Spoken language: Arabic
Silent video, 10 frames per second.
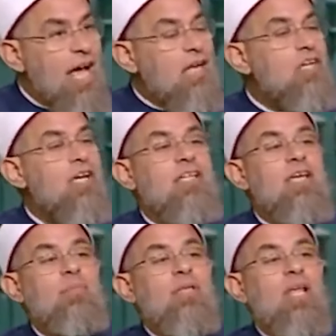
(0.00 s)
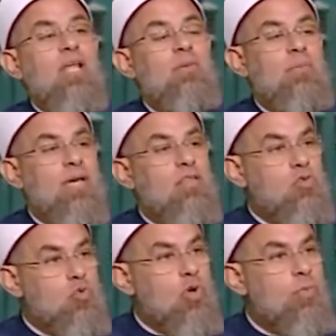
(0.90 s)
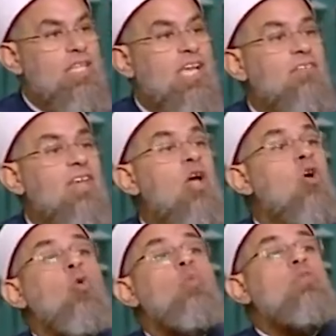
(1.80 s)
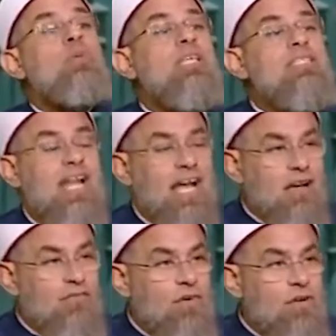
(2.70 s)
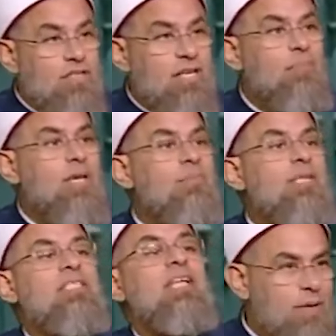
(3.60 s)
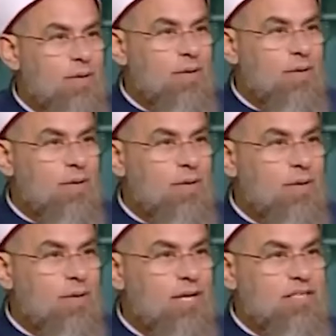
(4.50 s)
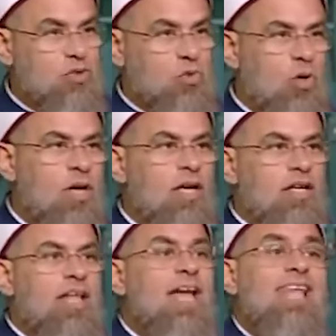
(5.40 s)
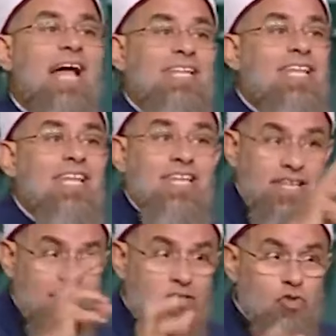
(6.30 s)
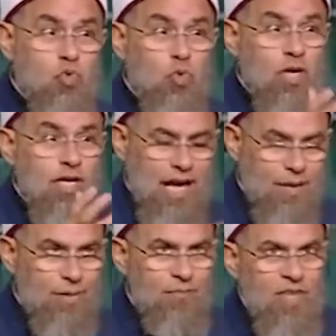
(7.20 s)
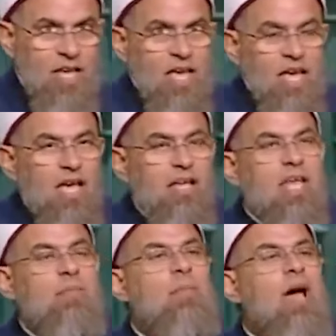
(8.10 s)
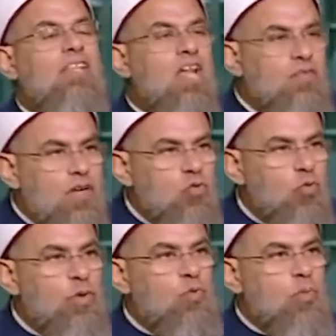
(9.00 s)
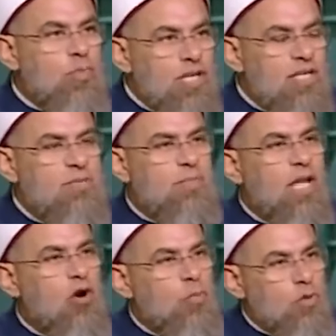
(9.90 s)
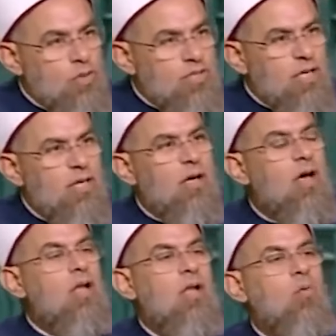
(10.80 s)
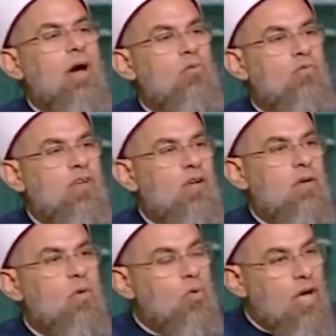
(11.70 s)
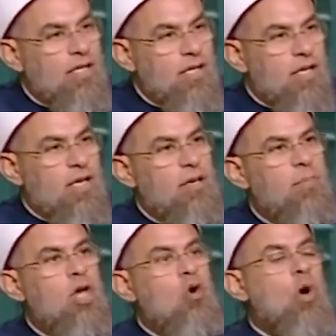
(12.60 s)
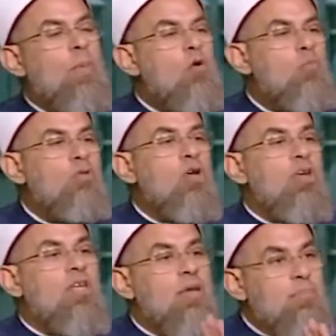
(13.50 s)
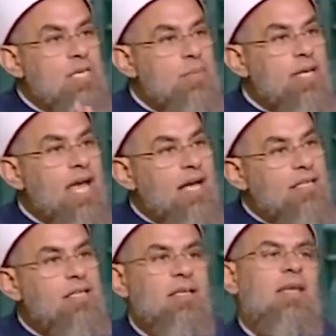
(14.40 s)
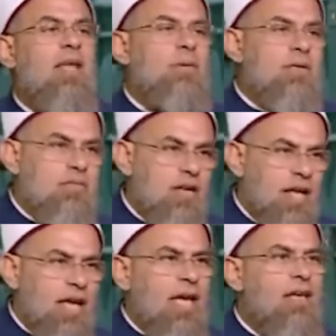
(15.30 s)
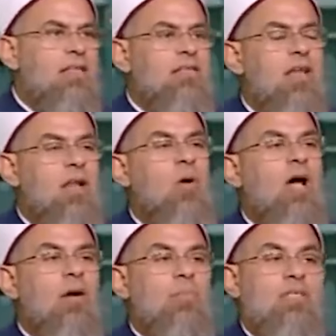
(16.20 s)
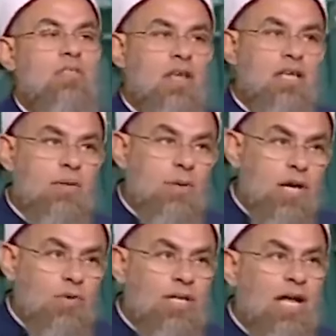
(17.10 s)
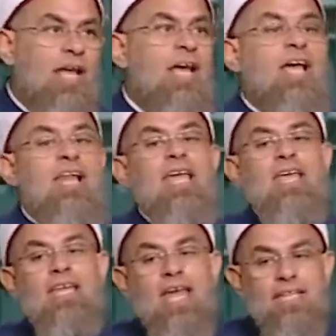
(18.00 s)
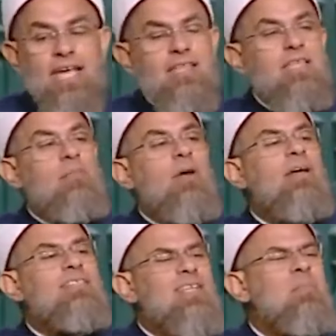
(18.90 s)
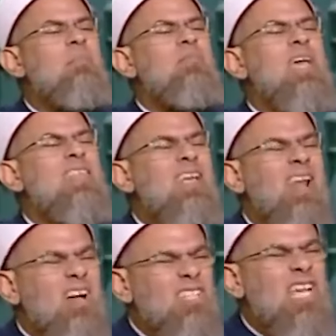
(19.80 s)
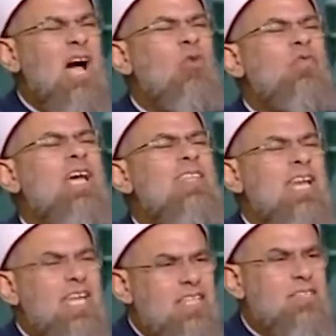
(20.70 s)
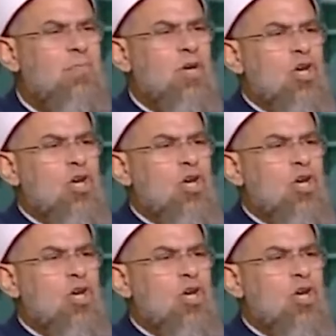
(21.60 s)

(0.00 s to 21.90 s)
عشان كده هي بتكلمنا بهذه الصوره وبهذه الكافيه ومش بتسال عن كفاره ذنب هي بتسال إيه او تعمل ايه بهذه الصوره ده تحليلي للصوره العامه انما ما اقترفته من من اسم او من وزر قال الله عنه في القران الكريم وما هم بضارين به من احد الا باذن الله لان الضرر وقع باذن الله تبارك وتعالى وتعالى لكن كانت هذه المرأة السبب في هذه القطيعة وفي هذا الإثم